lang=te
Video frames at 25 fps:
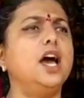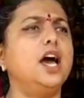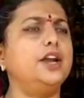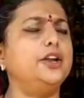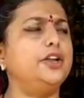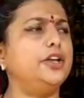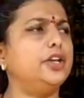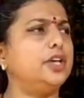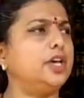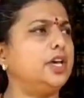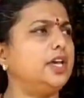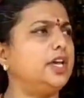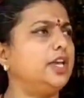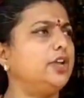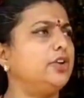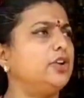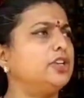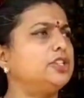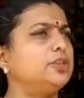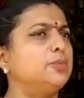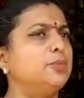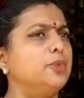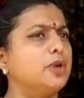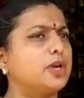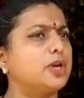అండ్
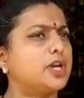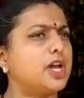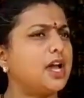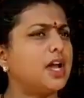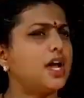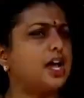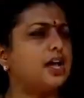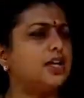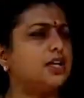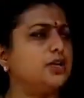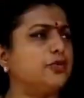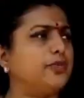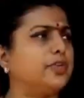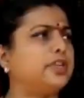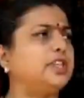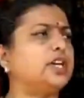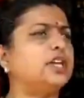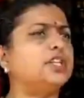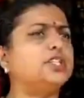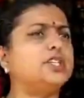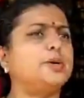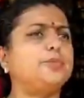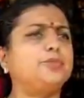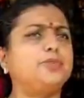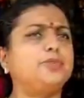ఈరోజు ముఖ్యంగా
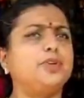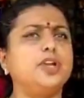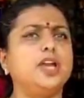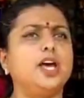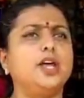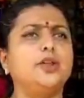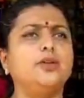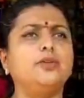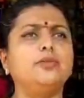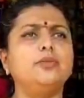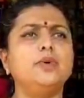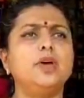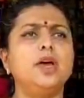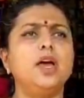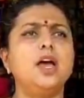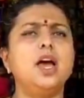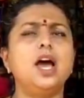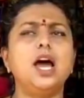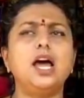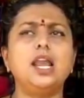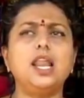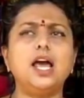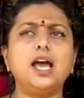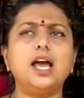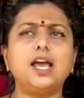యువతకు చెప్తున్నాను
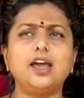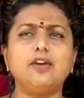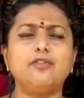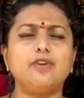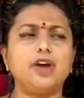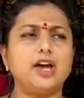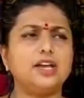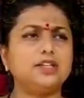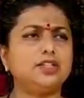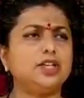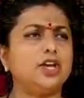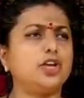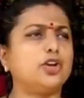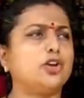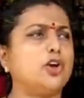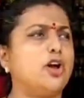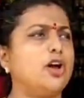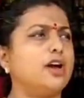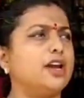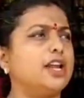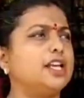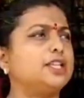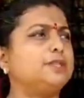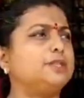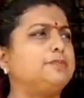అలాగే వైఎస్ఆర్
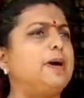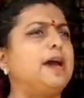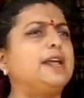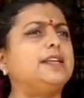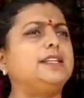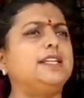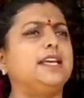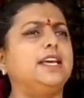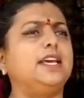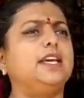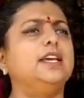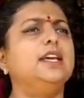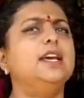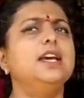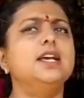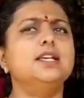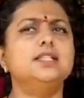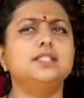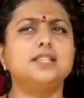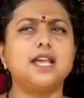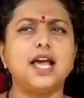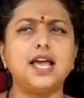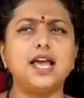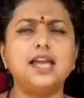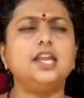కాంగ్రెస్ పార్టీ
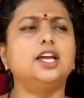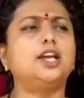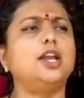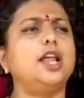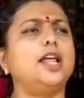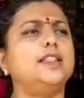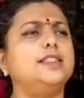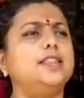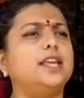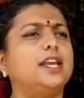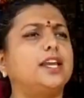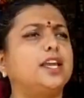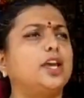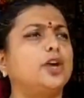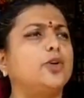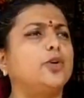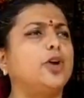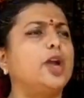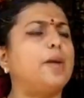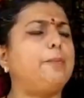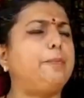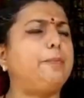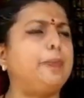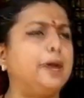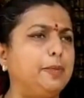సైనికులందరికీ
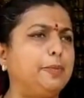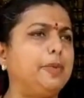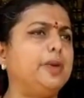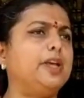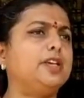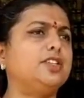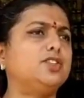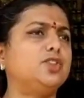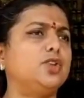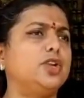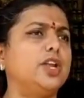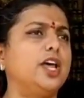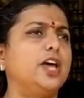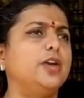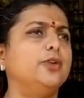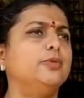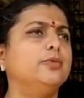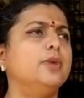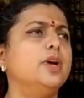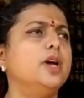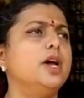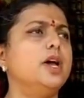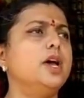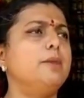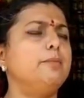కూడా పిలుపునిస్తున్నాను
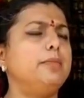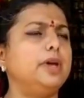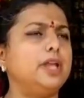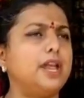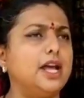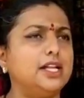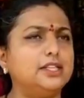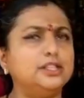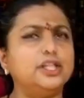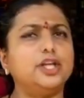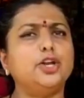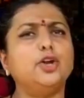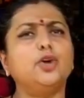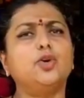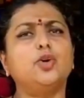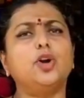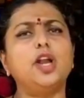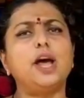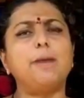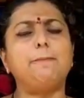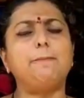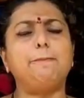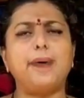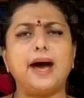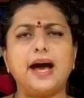మీరందరూ
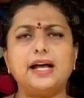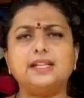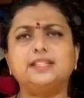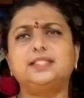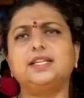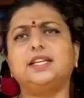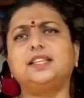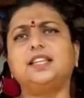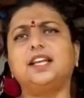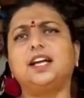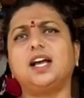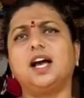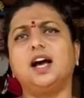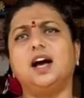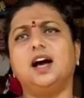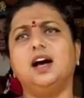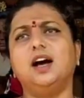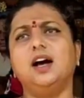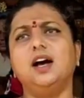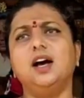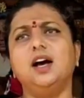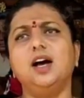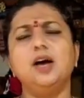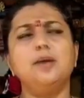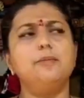కూడా బాధ్యతగా
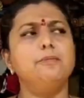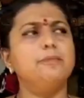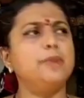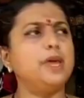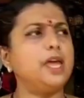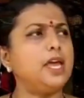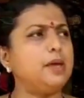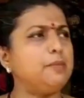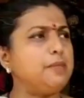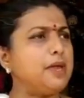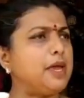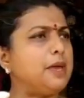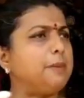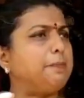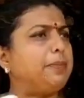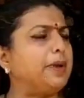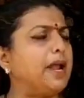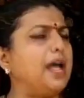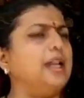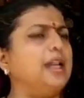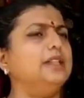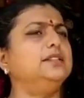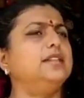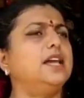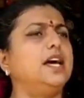మీ మీ
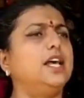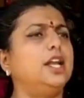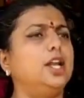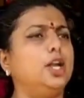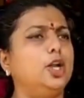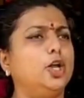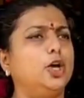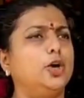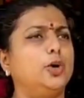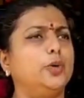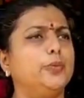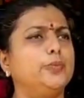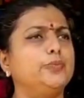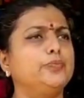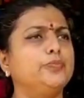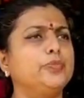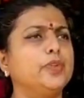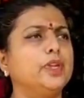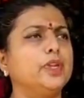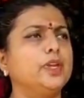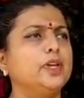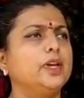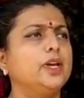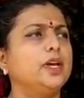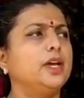ప్రాంతాలలో
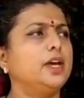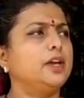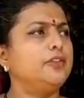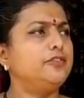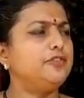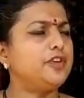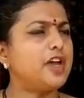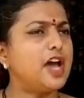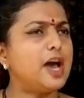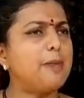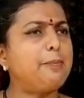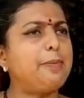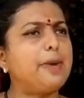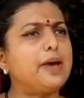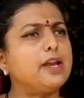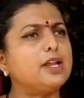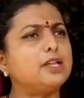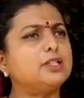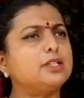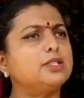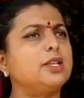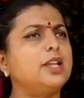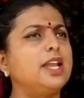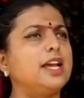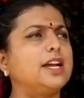
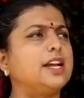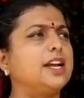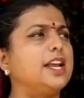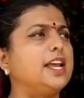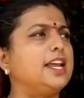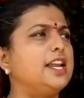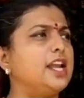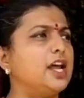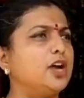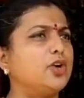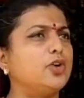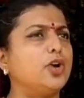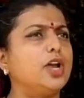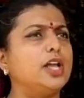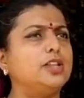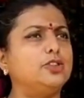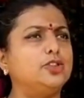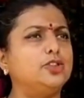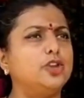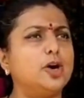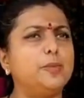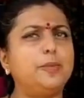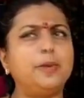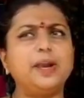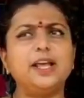వ్యాపారస్తులు ఎక్కడైనా కూడా
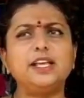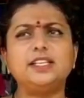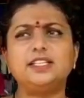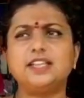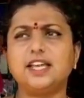దోపిడీ